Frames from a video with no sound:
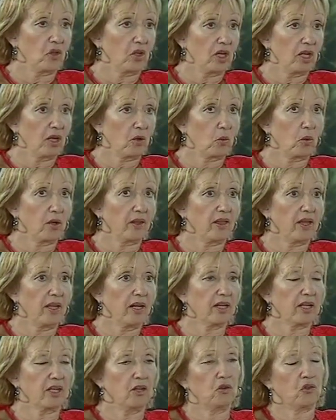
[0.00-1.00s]
del
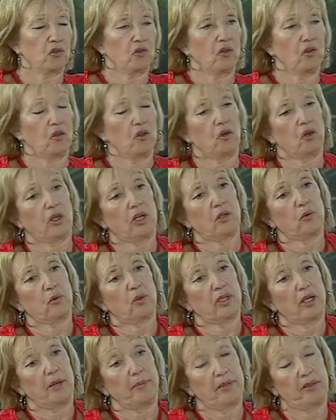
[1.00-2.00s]
Ecueder, que nos se dio
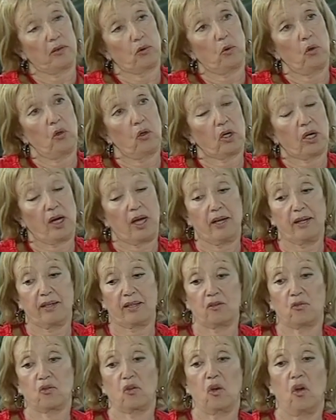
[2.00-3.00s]
gratuitamente un local,
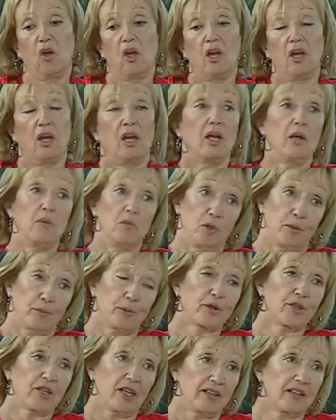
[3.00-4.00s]
que eso es muy
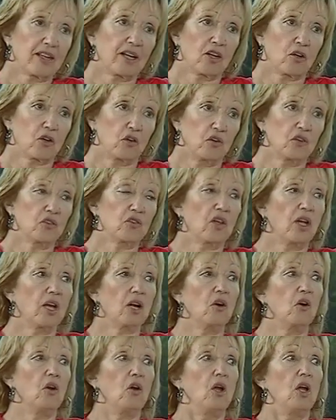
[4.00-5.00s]
importante
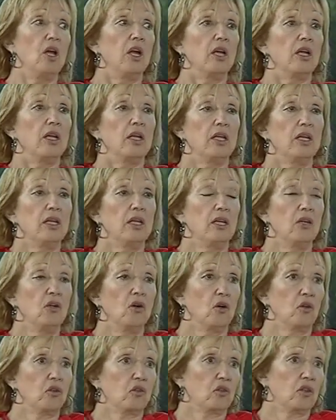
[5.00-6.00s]
reconocerlo. Y
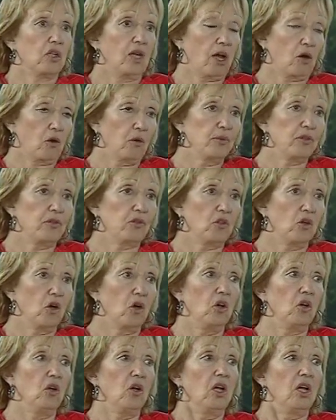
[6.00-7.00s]
la
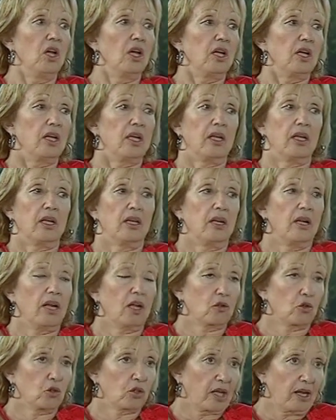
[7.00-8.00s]
comisión, en
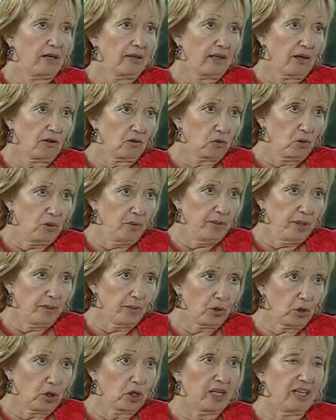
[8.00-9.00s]
la totalidad de sus
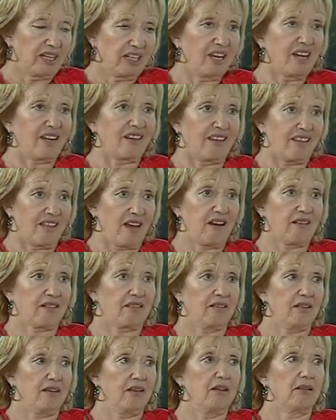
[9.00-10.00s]
miembros, quería
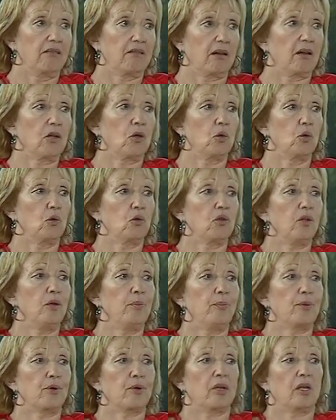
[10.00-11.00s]
quedarse en Tres Cruces
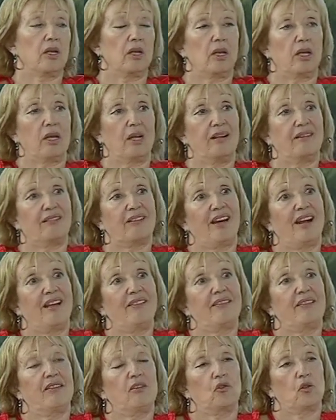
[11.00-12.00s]
porque el
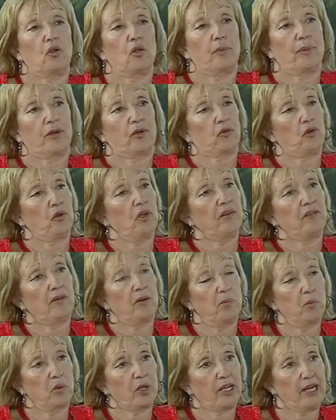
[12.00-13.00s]
tránsito de personas
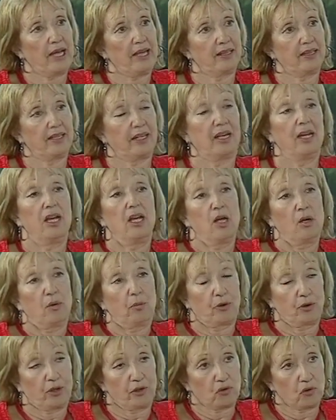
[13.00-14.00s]
es muy grande.
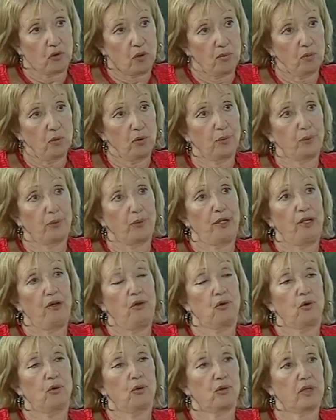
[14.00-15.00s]
Por eso es muy
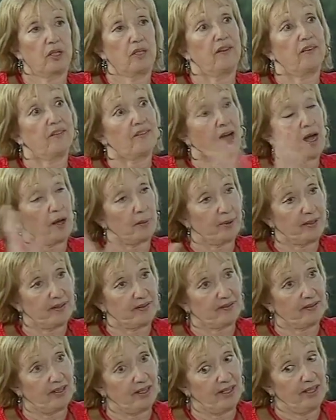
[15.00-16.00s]
bueno que ustedes
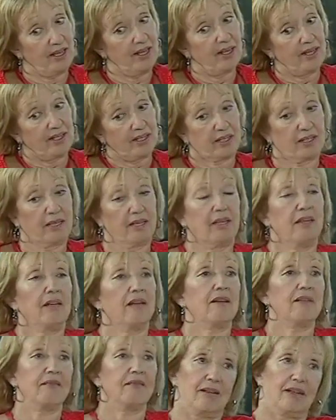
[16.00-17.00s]
avisen que
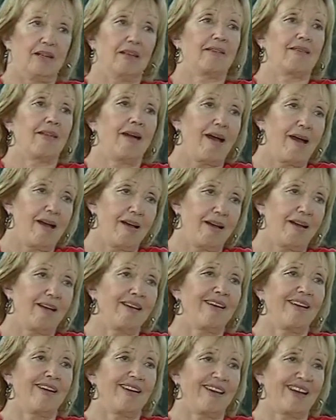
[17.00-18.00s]
está
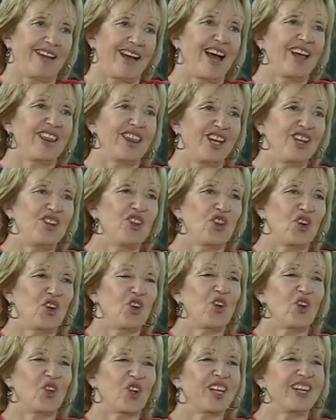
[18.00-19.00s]
eh, adentro
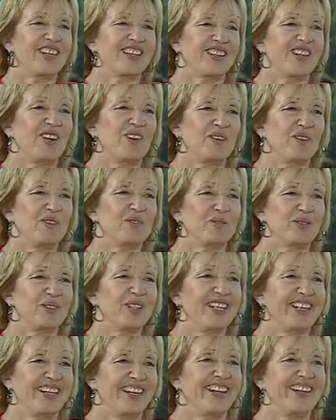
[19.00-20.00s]
lo que estaba
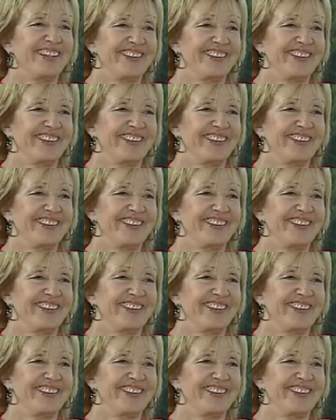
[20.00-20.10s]
afuera.